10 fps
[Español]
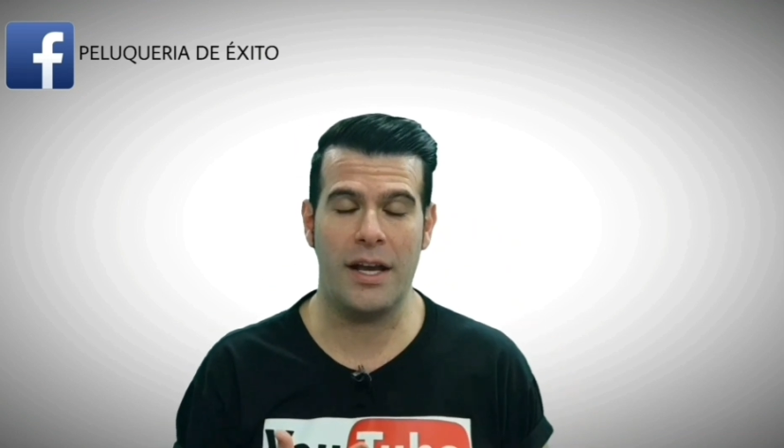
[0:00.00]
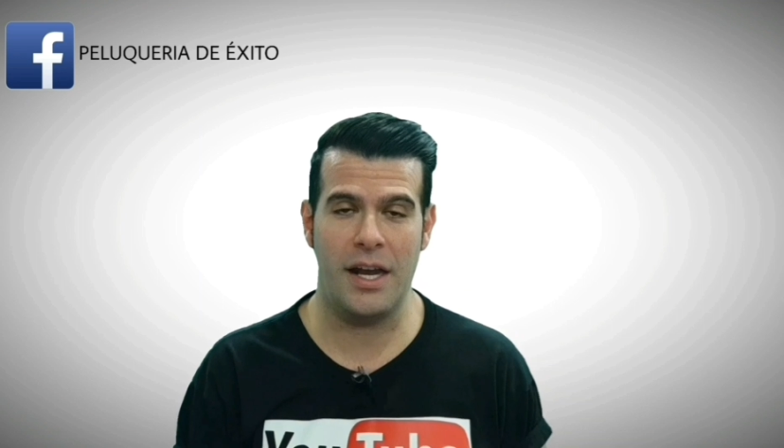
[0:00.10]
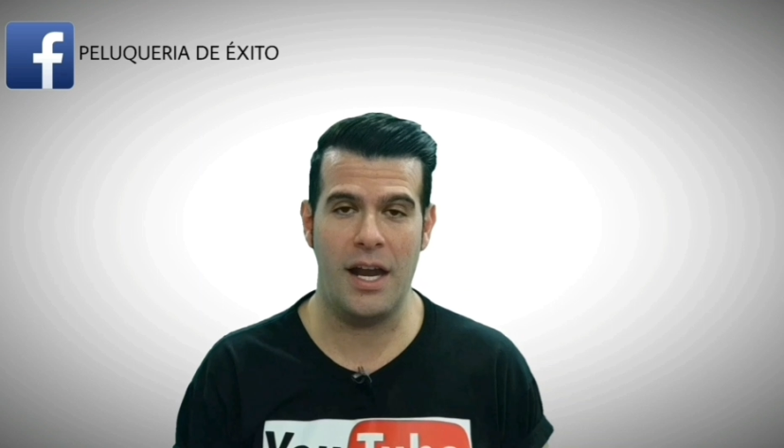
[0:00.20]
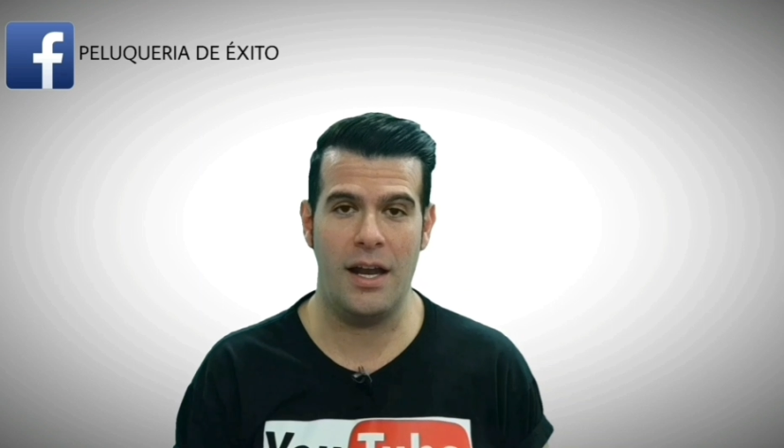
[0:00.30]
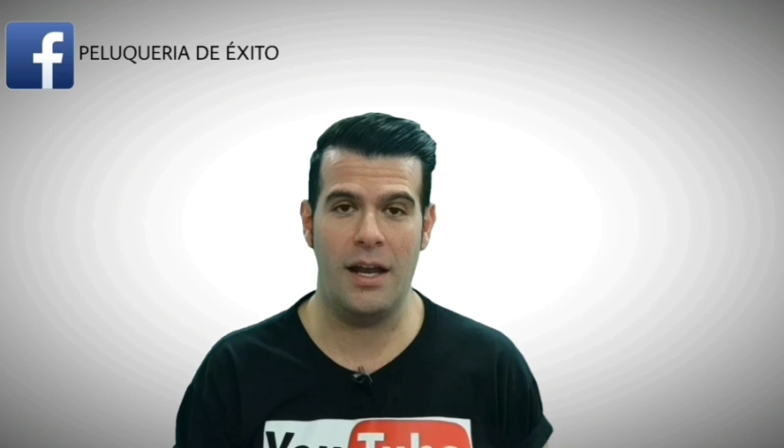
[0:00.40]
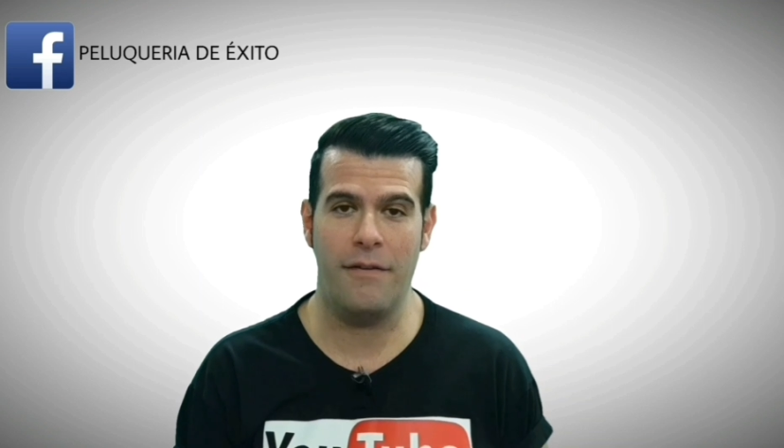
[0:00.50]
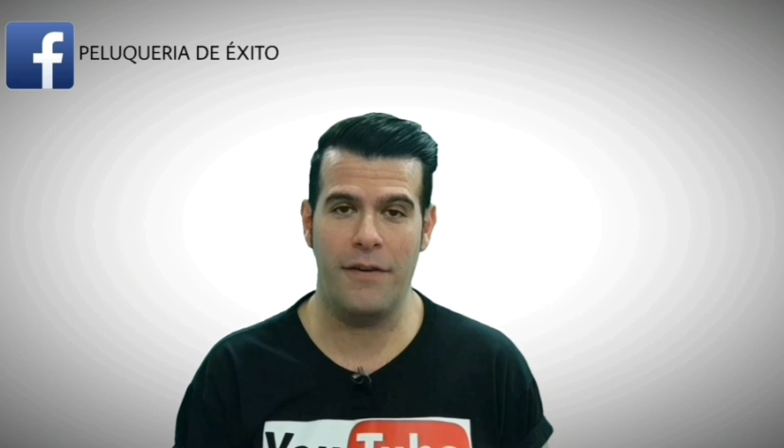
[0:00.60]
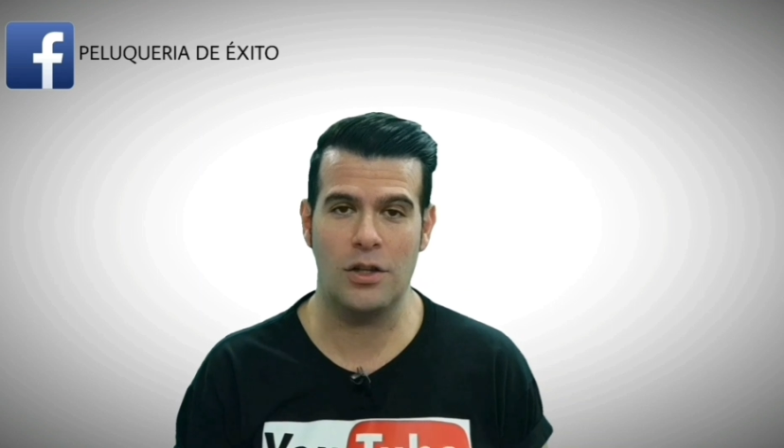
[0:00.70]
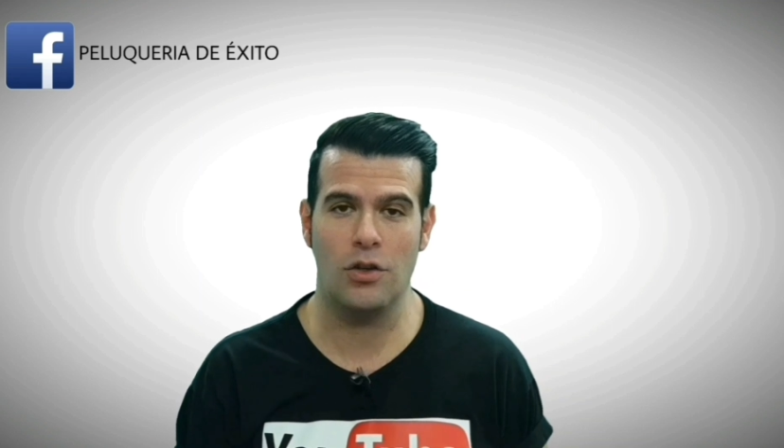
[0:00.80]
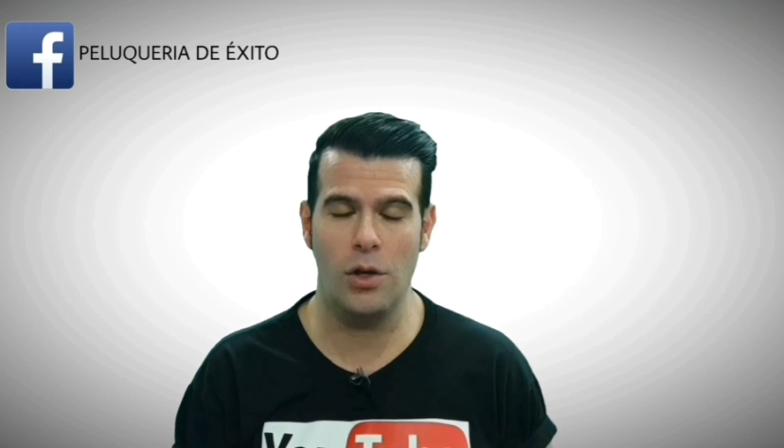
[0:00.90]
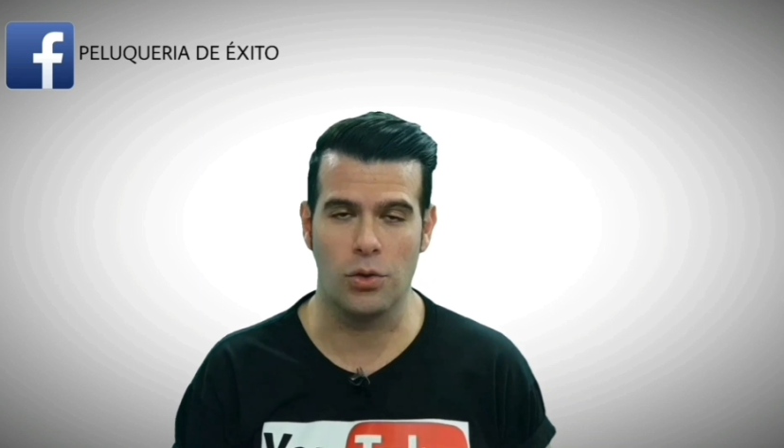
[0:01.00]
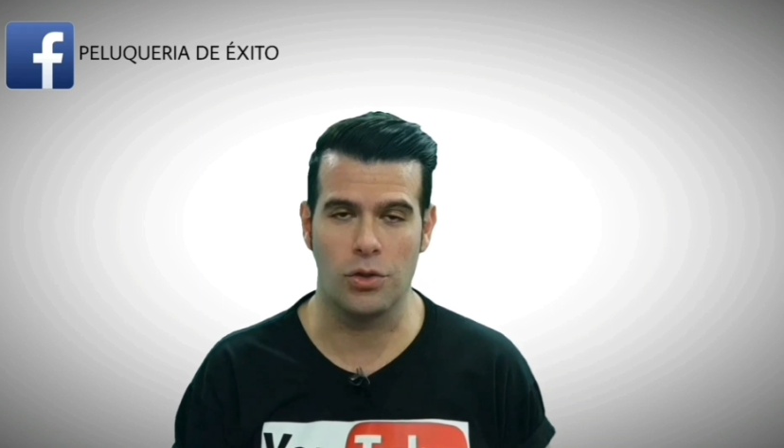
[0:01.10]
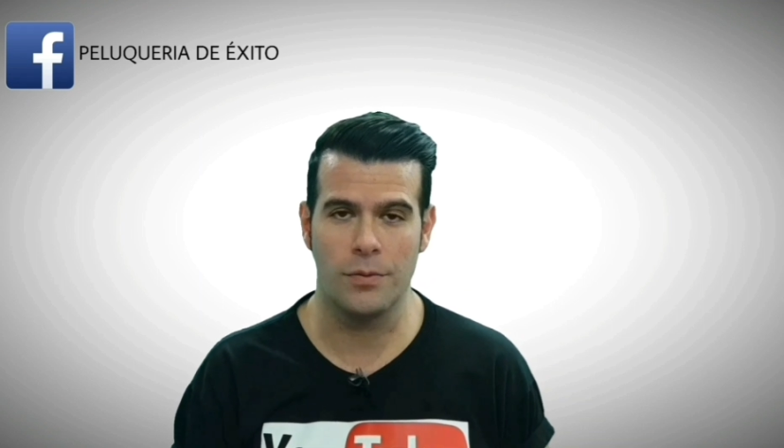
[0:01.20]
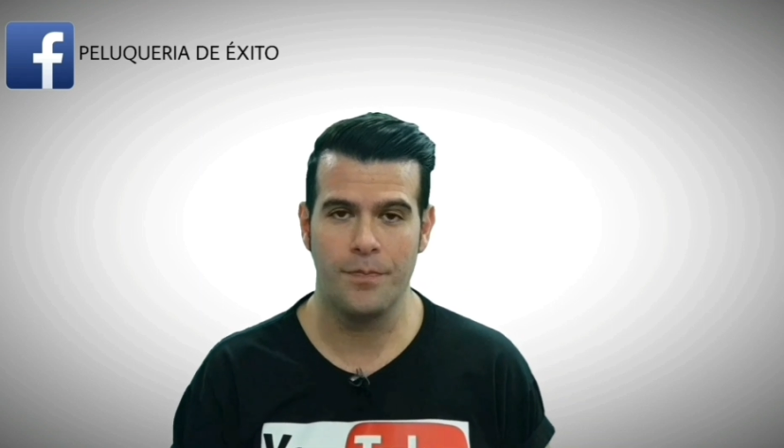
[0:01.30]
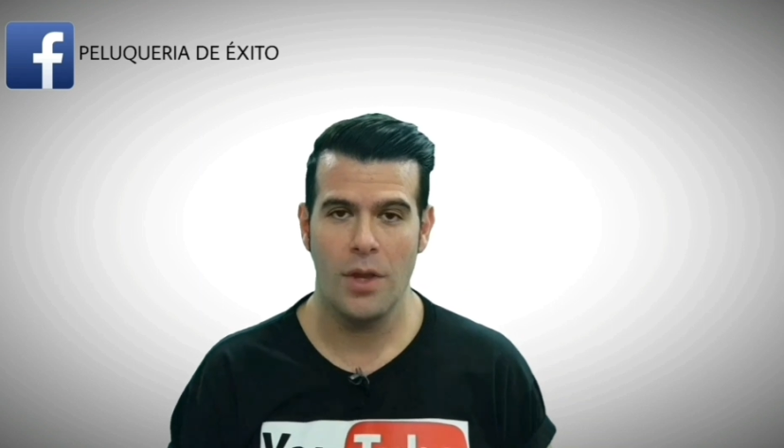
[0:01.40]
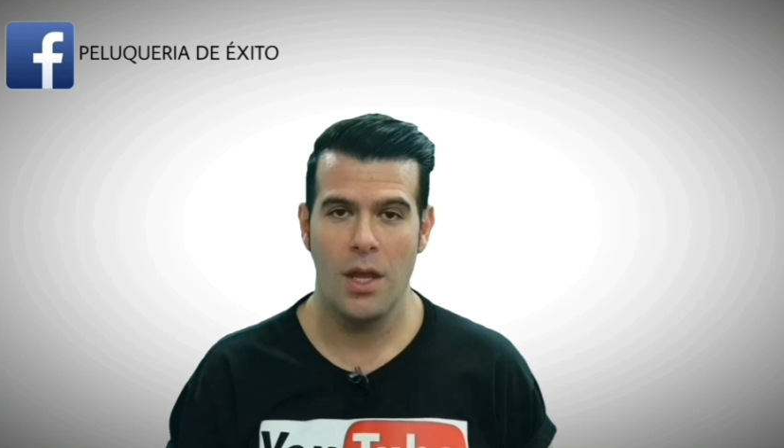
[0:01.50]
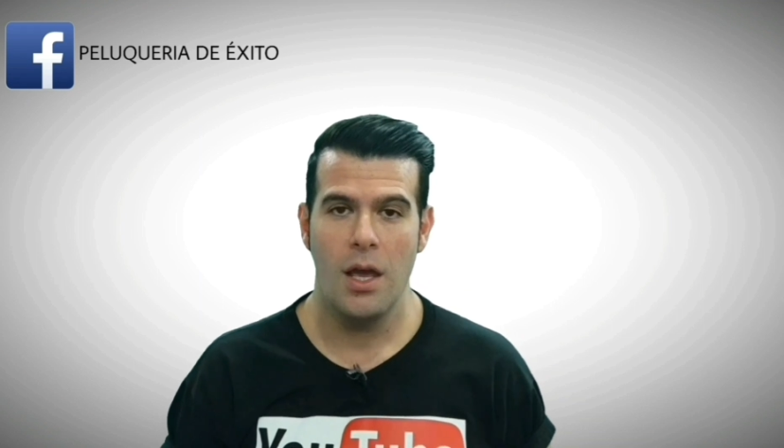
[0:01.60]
generar el efecto de luz.